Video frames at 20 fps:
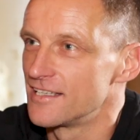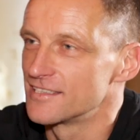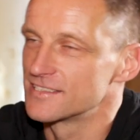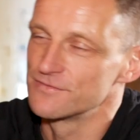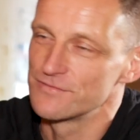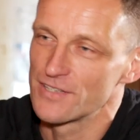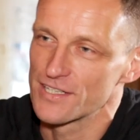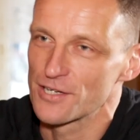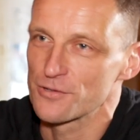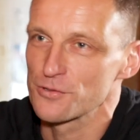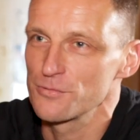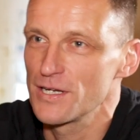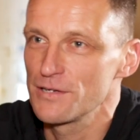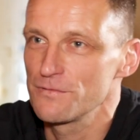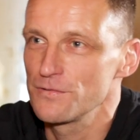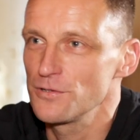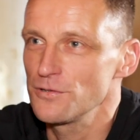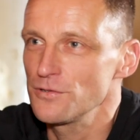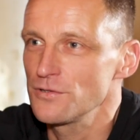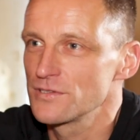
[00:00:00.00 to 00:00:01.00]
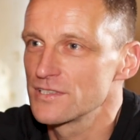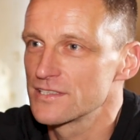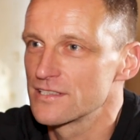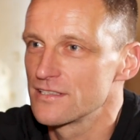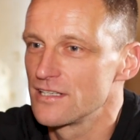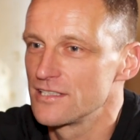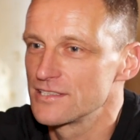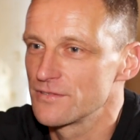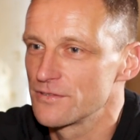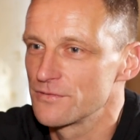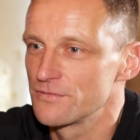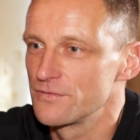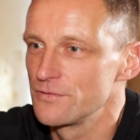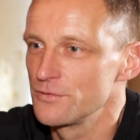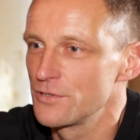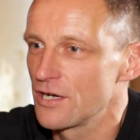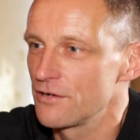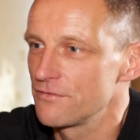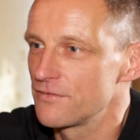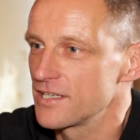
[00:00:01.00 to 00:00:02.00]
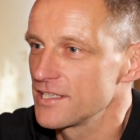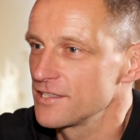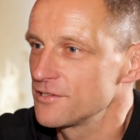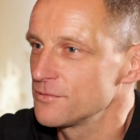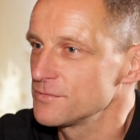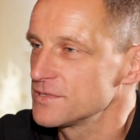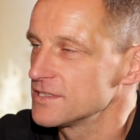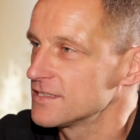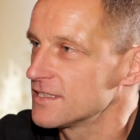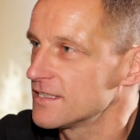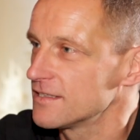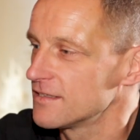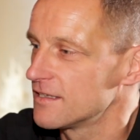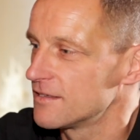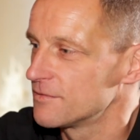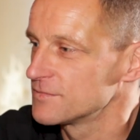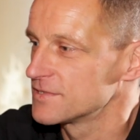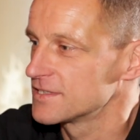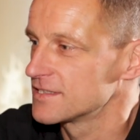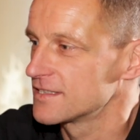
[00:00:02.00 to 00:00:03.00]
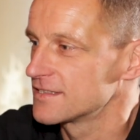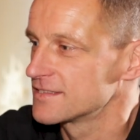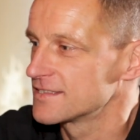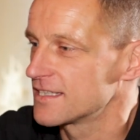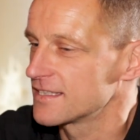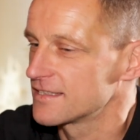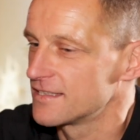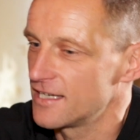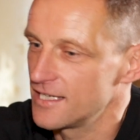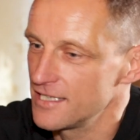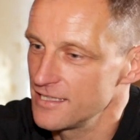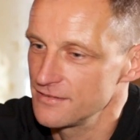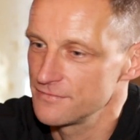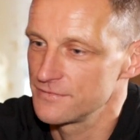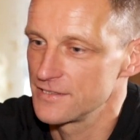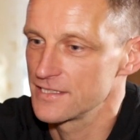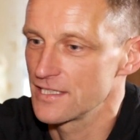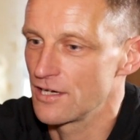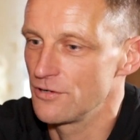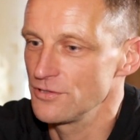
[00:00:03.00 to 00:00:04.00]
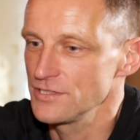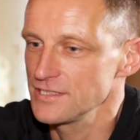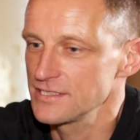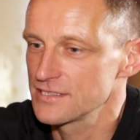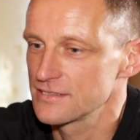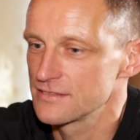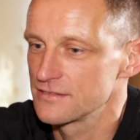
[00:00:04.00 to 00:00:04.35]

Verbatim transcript: Da sind wir darüber geflogen und als wir auf dem Flughafen angekommen sind, da haben sie dann gesagt, nein, fällt aus.